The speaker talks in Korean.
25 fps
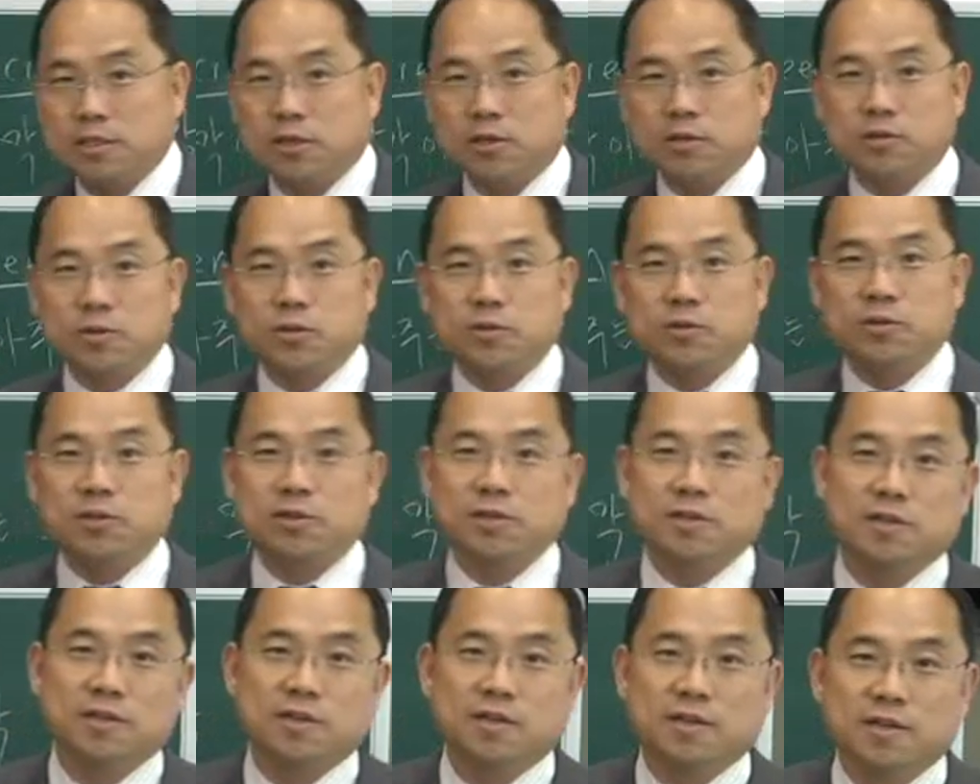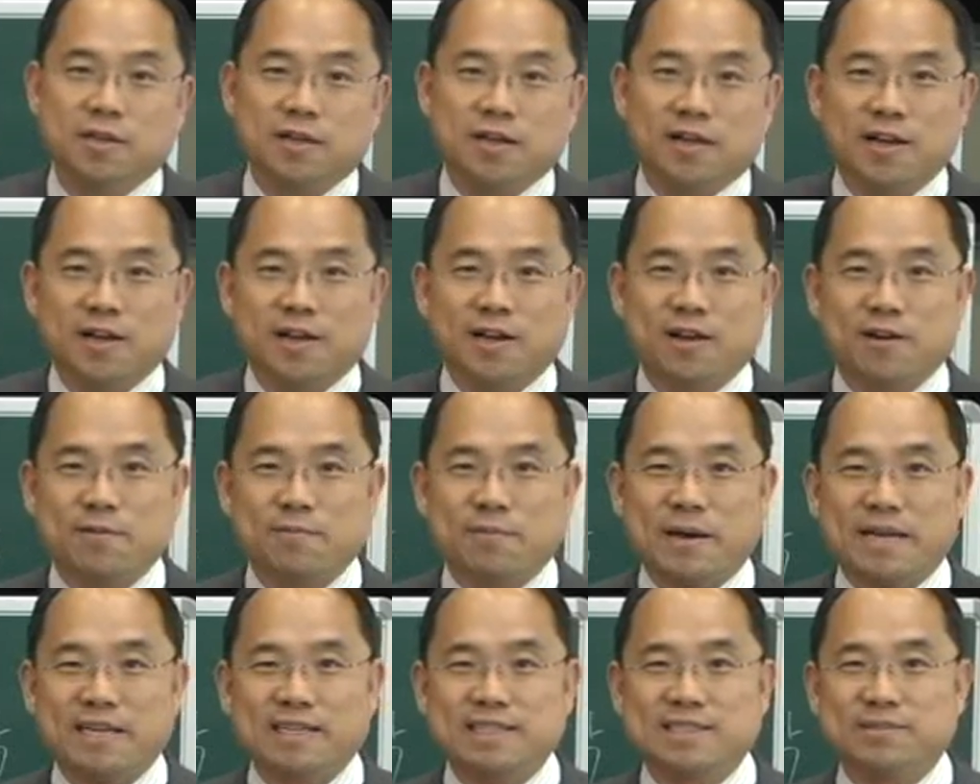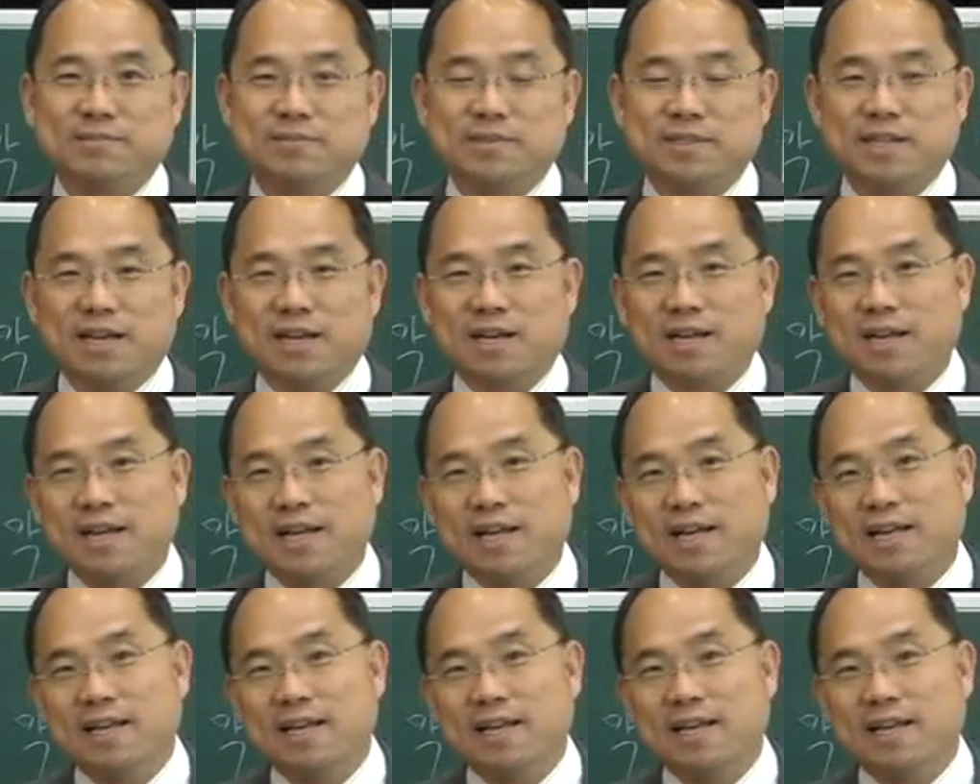정도를 어, 바르십니다.